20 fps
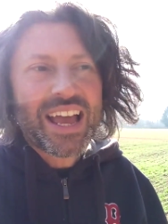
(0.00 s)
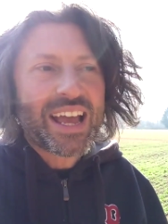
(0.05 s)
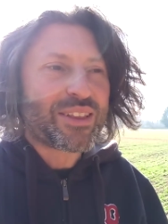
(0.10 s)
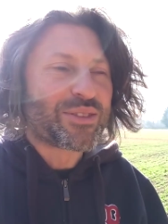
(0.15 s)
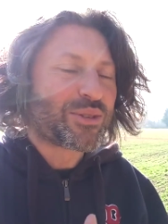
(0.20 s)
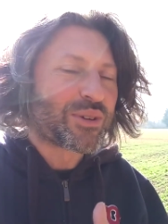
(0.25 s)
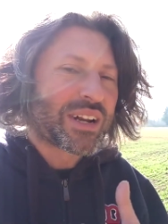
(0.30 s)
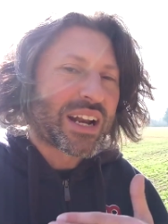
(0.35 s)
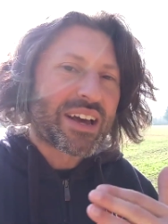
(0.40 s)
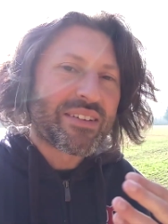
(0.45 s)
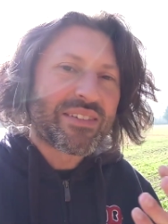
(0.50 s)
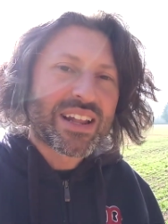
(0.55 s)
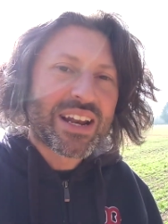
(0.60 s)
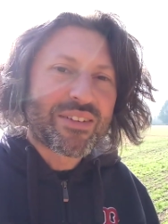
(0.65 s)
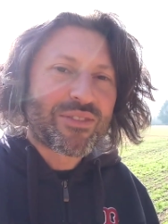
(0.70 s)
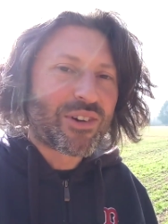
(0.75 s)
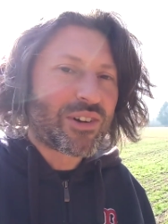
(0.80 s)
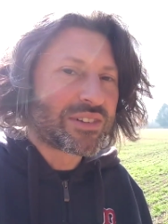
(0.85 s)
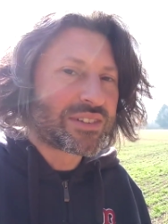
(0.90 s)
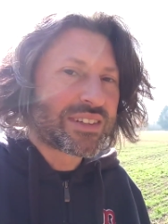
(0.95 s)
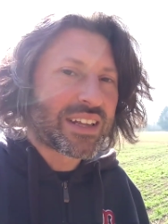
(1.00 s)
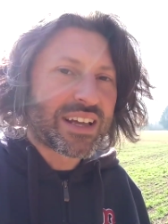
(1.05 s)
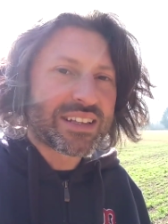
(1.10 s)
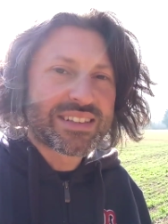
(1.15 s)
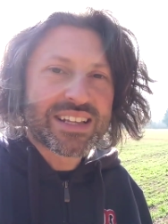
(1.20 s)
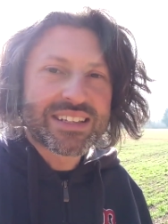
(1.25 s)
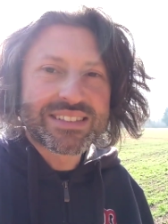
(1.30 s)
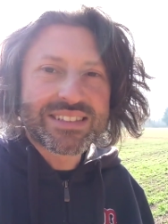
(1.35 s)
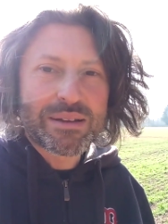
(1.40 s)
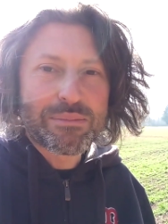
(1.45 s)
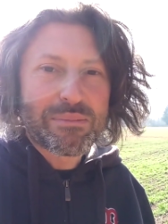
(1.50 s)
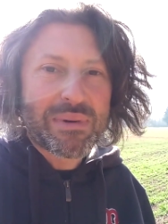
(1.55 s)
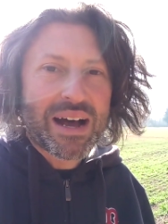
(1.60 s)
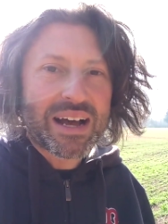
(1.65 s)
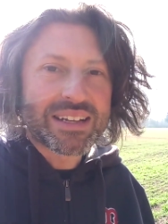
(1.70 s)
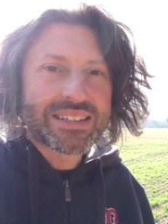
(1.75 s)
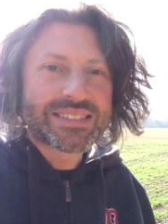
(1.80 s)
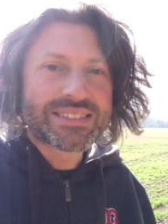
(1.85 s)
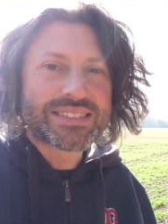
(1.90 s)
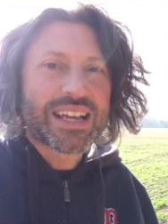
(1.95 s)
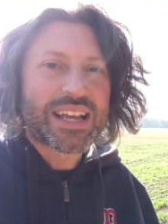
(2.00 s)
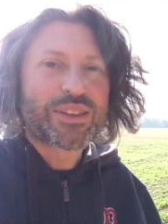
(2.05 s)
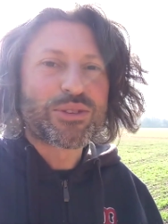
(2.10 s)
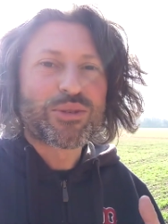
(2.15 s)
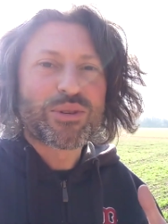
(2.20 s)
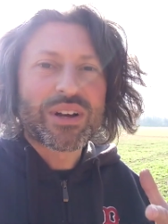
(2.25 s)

e tornavi una volta a testa bassa e